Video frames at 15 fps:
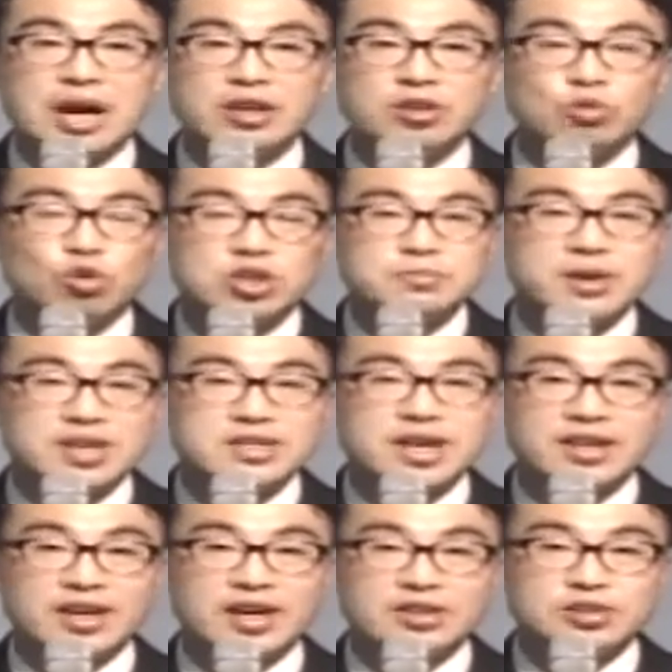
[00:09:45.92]
고집하지
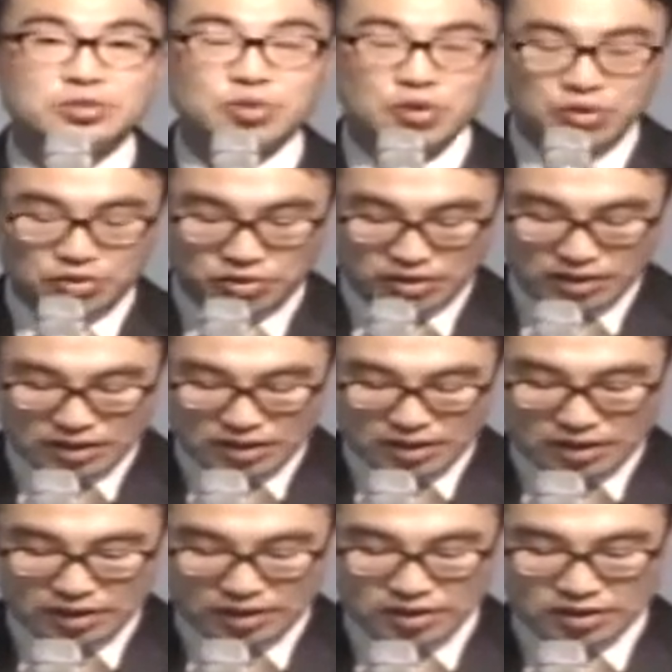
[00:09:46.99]
아니하시고
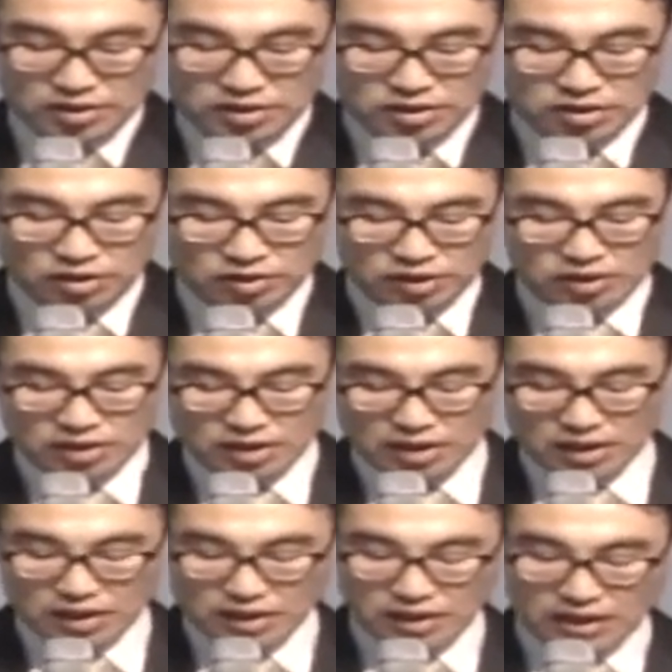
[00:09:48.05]
그 신성을
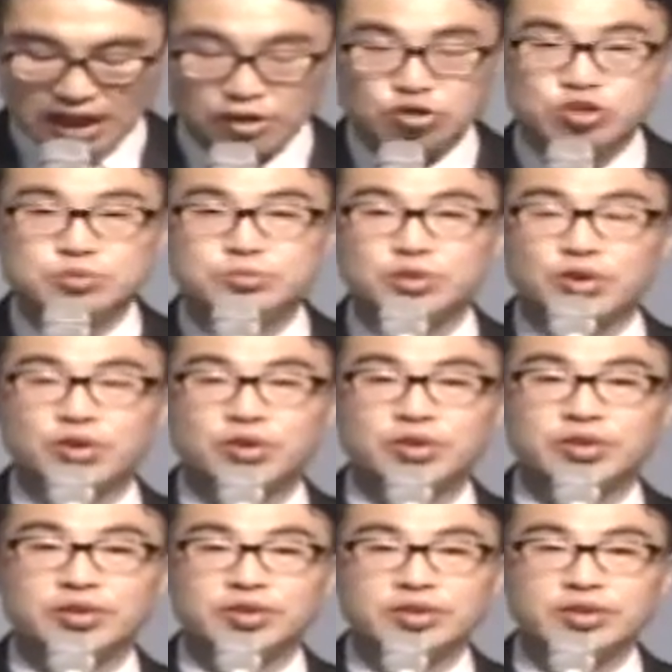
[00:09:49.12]
낮춤으로
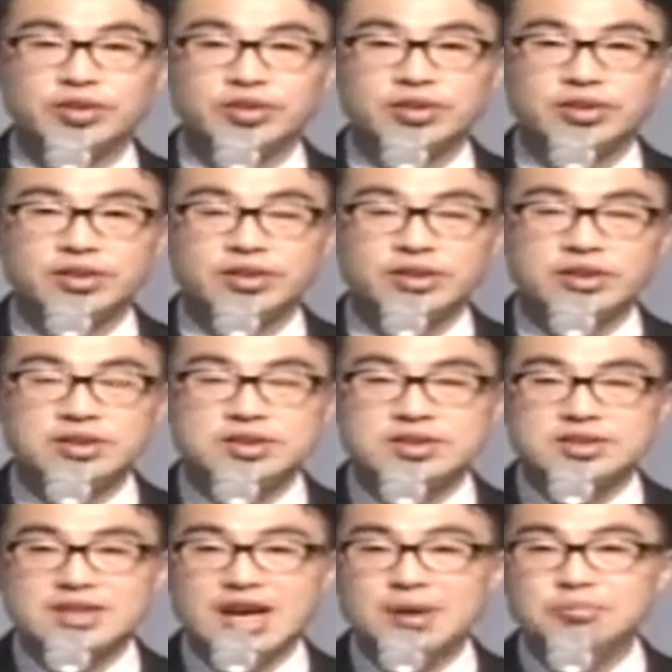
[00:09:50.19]

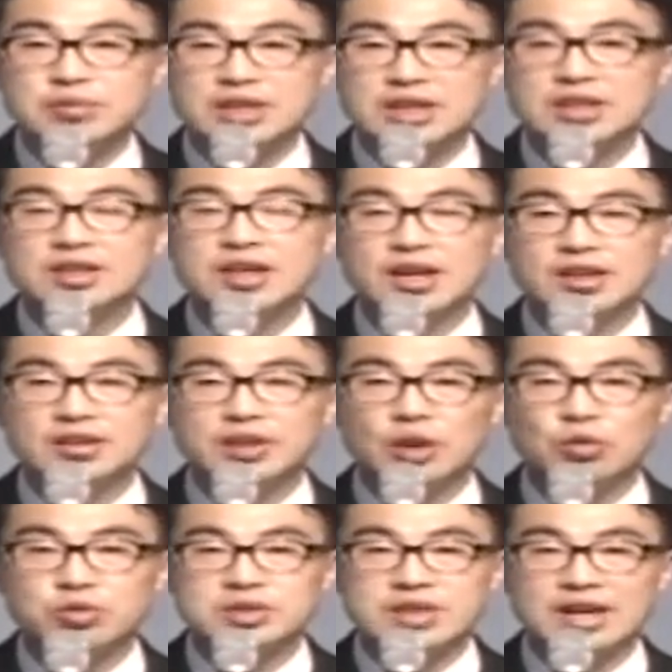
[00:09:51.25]
참 인간이
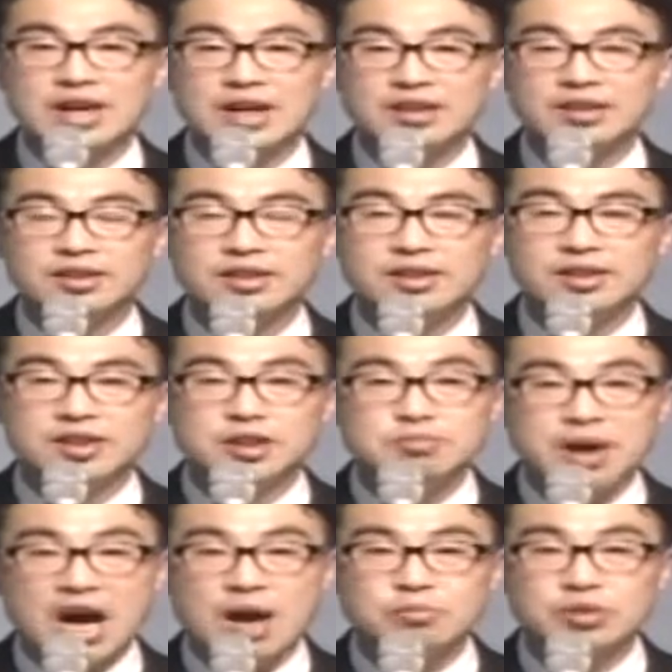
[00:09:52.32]
되고자 한그
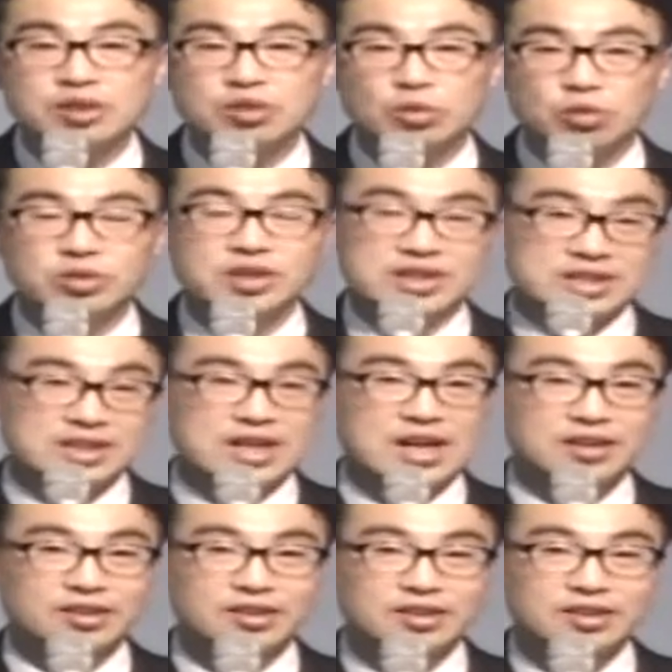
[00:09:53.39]
마음을 오늘 이
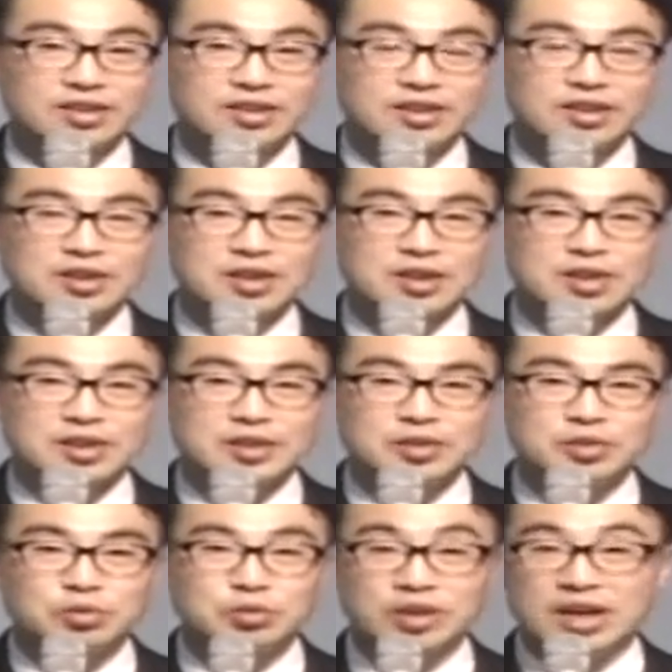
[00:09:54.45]
시간
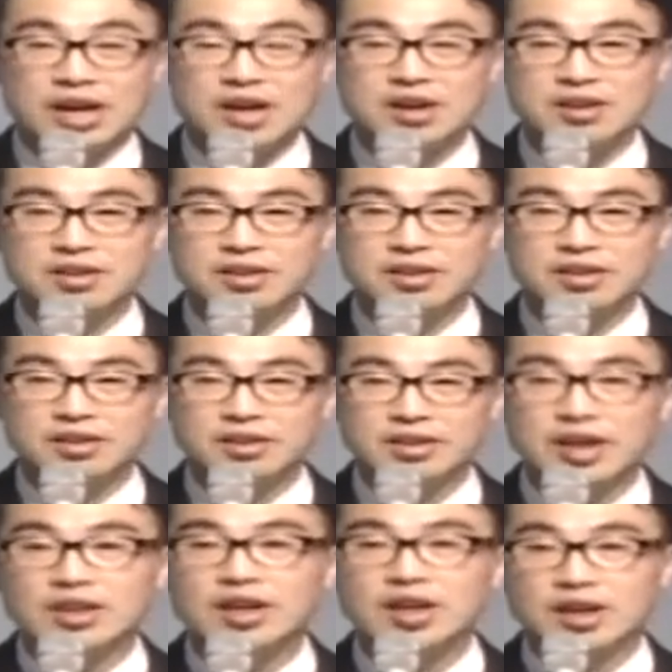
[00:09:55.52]
우리가
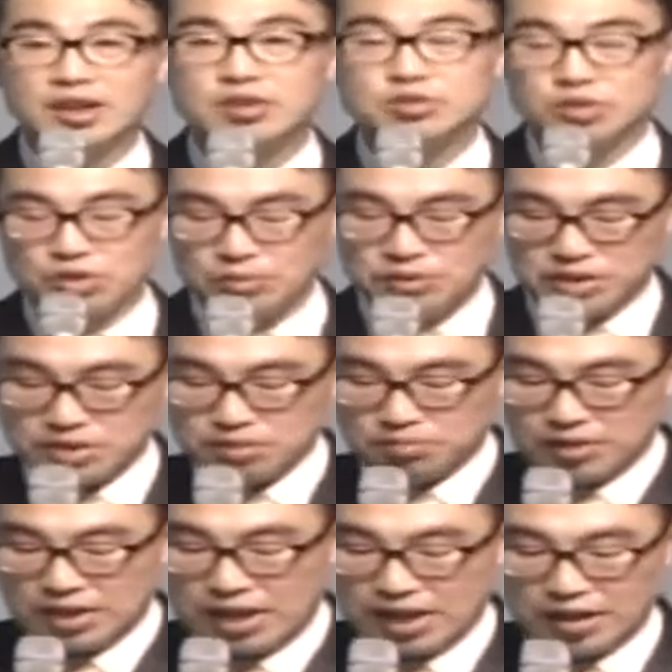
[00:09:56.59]
깨달아야 할 줄로
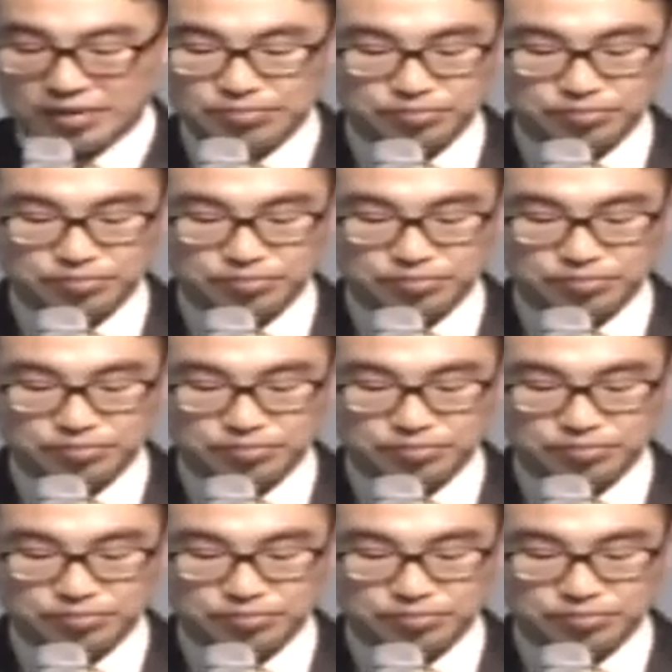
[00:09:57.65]
믿습니다.